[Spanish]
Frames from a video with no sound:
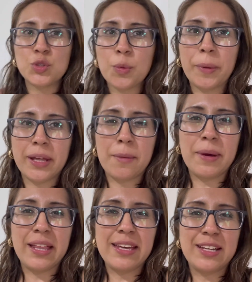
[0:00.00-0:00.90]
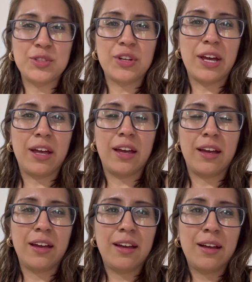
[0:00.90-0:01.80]
súper quemada y eso que
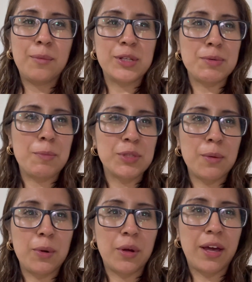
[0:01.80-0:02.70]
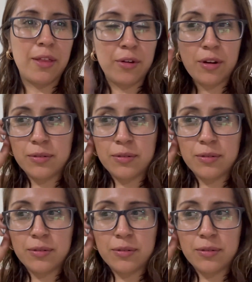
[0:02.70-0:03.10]
pues me puse bloqueador.